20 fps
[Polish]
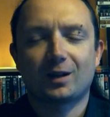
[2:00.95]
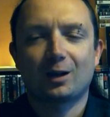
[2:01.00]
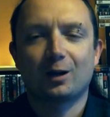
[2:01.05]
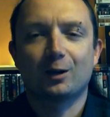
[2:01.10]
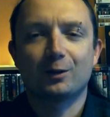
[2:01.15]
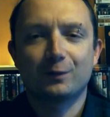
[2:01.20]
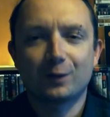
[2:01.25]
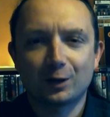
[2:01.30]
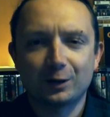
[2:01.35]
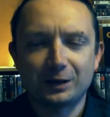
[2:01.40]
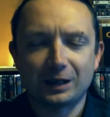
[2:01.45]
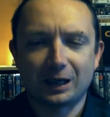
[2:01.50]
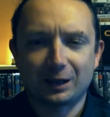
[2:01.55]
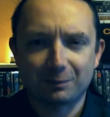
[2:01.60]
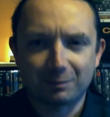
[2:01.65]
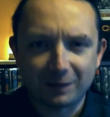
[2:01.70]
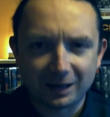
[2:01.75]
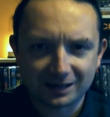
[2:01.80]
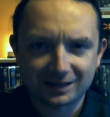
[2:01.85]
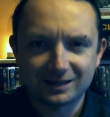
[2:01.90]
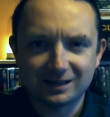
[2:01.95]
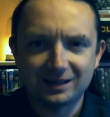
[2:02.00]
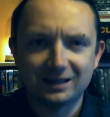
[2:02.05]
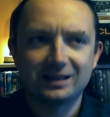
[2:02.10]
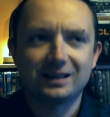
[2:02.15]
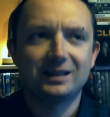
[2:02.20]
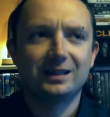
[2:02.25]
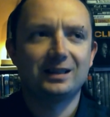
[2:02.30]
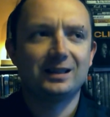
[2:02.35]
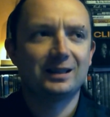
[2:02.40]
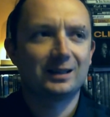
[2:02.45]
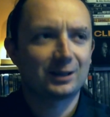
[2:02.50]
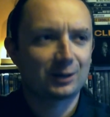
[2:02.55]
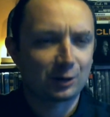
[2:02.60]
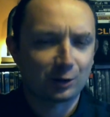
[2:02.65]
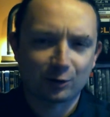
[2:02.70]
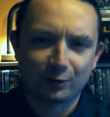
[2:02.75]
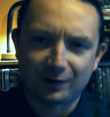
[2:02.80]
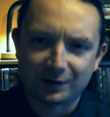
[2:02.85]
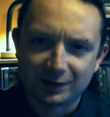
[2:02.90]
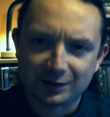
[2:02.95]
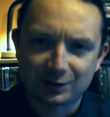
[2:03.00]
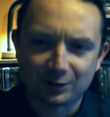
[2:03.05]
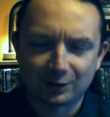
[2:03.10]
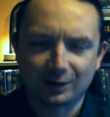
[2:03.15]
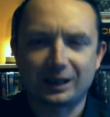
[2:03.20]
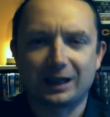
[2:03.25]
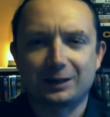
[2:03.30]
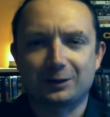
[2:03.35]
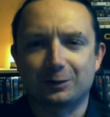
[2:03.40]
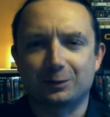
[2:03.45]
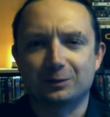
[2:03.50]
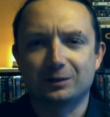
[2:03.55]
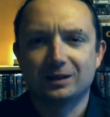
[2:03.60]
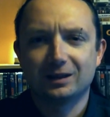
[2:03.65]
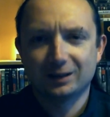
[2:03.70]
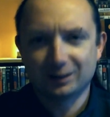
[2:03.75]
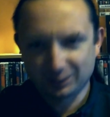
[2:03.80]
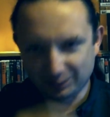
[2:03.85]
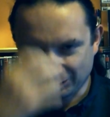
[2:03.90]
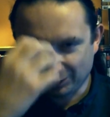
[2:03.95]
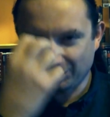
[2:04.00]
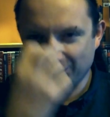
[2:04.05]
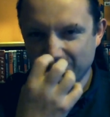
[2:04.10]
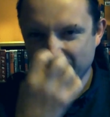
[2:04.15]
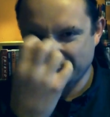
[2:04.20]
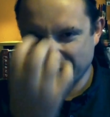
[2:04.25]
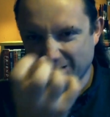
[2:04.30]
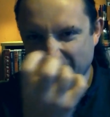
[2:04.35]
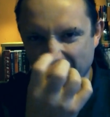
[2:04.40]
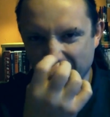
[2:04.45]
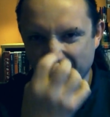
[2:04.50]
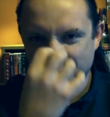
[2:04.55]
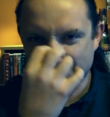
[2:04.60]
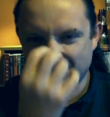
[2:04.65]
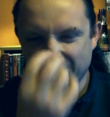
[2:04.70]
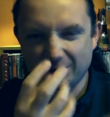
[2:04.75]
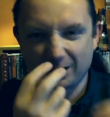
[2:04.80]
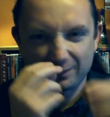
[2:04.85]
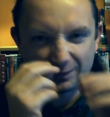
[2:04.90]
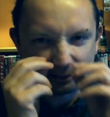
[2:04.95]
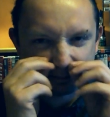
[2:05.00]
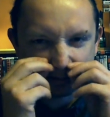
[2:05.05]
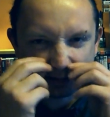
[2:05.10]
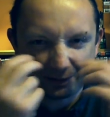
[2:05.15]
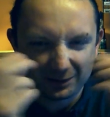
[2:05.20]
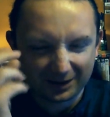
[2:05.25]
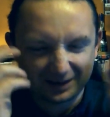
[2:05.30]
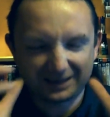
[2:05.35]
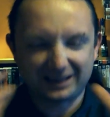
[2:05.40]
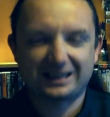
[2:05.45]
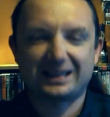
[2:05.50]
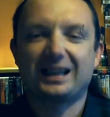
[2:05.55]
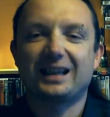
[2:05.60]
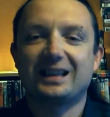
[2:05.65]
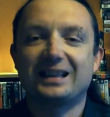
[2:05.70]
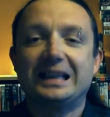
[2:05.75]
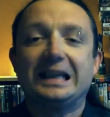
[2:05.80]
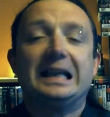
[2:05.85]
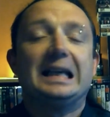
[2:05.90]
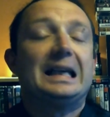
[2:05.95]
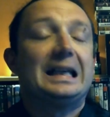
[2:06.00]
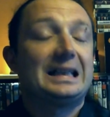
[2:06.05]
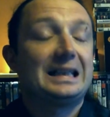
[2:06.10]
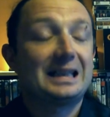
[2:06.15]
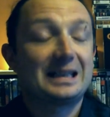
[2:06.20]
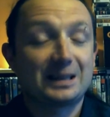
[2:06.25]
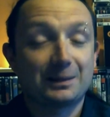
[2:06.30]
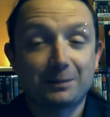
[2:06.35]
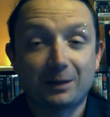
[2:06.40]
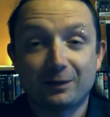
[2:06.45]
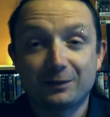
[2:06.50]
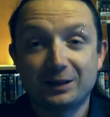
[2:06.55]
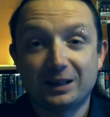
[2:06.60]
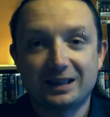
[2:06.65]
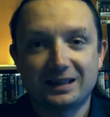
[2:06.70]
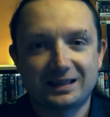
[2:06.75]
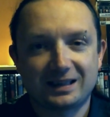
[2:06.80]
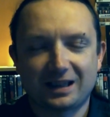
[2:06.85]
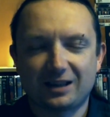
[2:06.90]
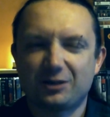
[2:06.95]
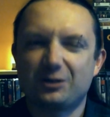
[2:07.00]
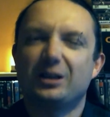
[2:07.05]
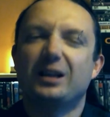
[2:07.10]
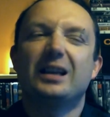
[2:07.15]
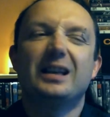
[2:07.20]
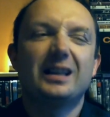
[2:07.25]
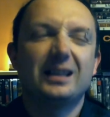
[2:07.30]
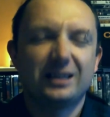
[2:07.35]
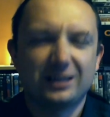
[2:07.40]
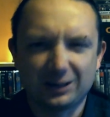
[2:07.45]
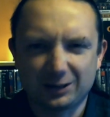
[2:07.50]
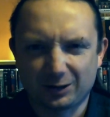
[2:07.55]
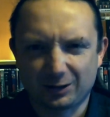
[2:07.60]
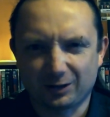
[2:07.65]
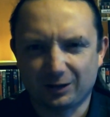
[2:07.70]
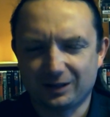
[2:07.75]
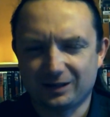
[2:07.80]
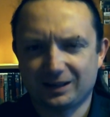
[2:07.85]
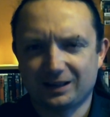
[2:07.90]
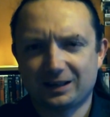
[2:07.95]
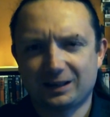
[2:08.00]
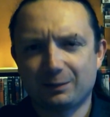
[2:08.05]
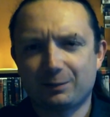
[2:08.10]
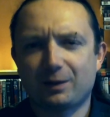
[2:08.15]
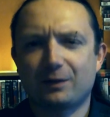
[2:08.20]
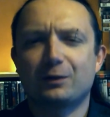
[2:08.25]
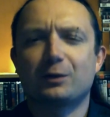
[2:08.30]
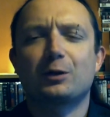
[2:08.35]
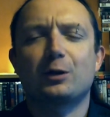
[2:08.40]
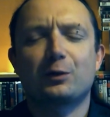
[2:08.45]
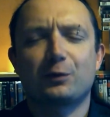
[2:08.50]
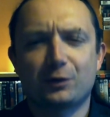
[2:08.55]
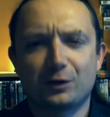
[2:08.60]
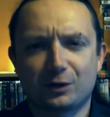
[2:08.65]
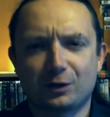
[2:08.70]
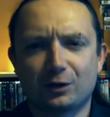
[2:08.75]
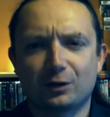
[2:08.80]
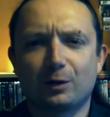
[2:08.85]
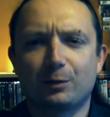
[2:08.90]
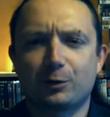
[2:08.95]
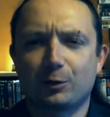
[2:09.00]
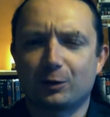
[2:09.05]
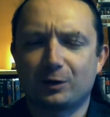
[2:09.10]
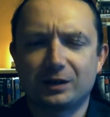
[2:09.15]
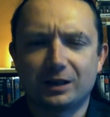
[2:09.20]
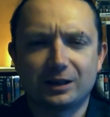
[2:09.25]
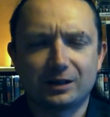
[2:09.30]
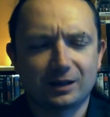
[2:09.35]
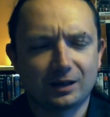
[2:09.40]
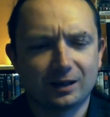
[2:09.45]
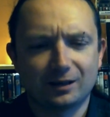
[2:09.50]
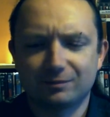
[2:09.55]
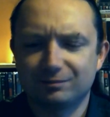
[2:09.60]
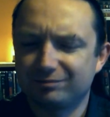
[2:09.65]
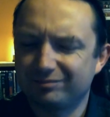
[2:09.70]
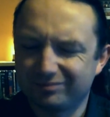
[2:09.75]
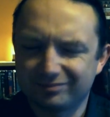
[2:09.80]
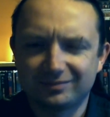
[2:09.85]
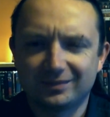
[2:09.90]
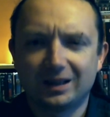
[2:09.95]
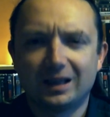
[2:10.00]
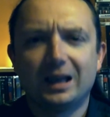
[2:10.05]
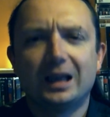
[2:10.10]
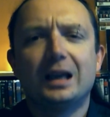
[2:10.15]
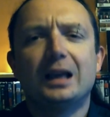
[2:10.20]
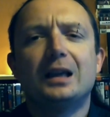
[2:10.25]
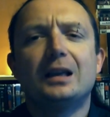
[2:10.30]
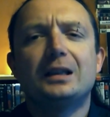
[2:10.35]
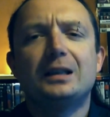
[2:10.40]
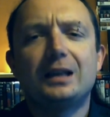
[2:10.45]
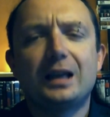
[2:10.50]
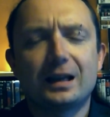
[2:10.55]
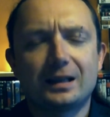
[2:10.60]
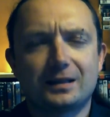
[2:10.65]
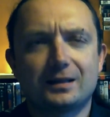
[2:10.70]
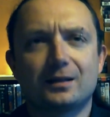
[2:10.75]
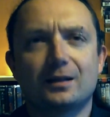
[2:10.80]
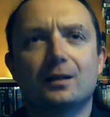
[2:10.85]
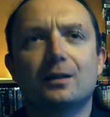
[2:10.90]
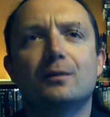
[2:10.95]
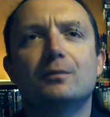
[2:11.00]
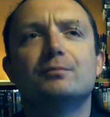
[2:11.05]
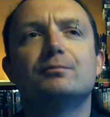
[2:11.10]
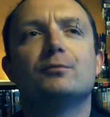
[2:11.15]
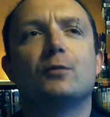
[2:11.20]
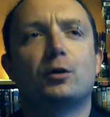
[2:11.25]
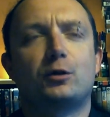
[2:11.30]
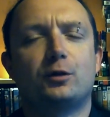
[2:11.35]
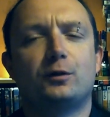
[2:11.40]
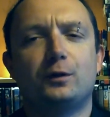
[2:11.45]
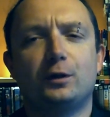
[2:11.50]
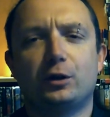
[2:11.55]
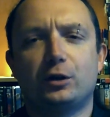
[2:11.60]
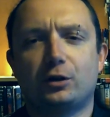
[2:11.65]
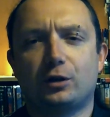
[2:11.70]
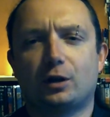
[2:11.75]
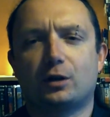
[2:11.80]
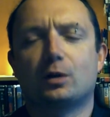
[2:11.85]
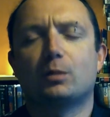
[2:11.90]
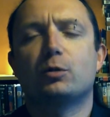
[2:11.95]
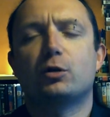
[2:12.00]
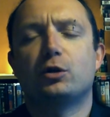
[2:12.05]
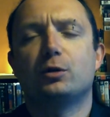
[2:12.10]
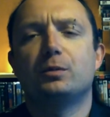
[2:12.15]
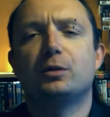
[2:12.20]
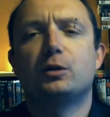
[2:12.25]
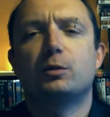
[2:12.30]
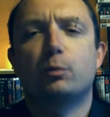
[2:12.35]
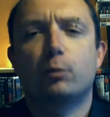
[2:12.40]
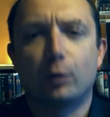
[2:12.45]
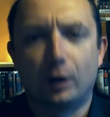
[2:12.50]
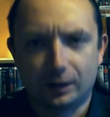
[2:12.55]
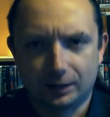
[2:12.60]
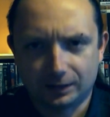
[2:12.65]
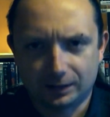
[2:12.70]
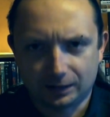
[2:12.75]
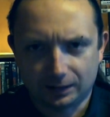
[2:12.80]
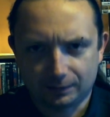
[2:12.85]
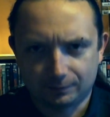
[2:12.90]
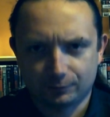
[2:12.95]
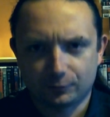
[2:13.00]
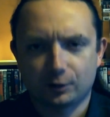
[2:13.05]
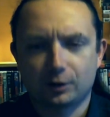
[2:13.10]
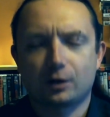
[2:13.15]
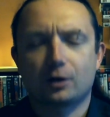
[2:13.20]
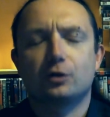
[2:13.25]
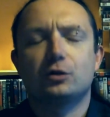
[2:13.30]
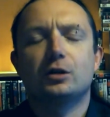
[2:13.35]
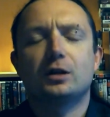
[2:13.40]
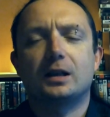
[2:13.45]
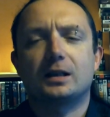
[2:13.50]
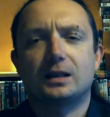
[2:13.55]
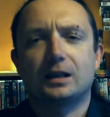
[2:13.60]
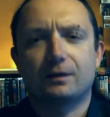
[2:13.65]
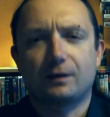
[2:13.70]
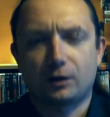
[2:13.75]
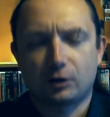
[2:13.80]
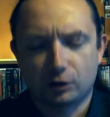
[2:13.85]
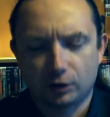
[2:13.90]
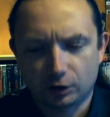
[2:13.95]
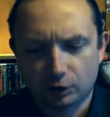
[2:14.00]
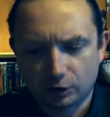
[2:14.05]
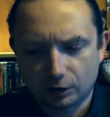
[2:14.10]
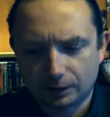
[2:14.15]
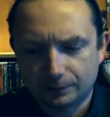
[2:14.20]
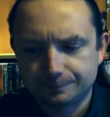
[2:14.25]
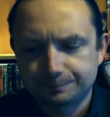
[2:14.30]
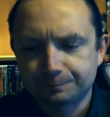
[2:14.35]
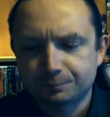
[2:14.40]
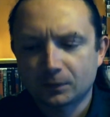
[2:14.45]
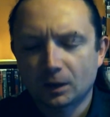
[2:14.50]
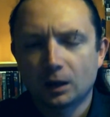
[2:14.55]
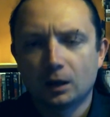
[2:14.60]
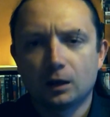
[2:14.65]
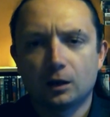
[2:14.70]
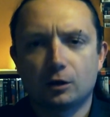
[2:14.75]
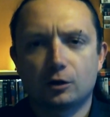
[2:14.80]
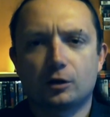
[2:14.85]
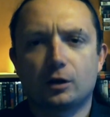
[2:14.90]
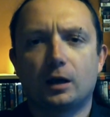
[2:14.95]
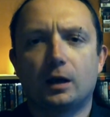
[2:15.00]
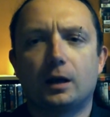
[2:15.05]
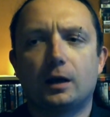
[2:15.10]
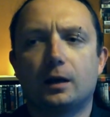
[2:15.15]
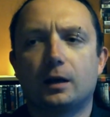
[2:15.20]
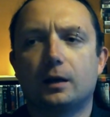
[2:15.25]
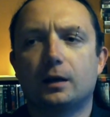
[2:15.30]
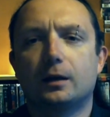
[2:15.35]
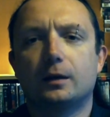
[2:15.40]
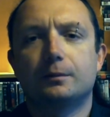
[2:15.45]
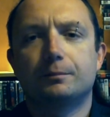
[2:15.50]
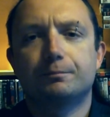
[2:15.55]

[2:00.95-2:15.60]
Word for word: On wygląda jak Mazi i skrzyżowany z Hogatą. Nos, e, brodawa, pierwsza i tak dalej. Jest zabawnie, jest strasznie. Nie do końca. To tak naprawdę to jest wszystko do przełknięcia. Jest oczywiście, co musi być puenta, że rodzina jest najważniejsza, że e,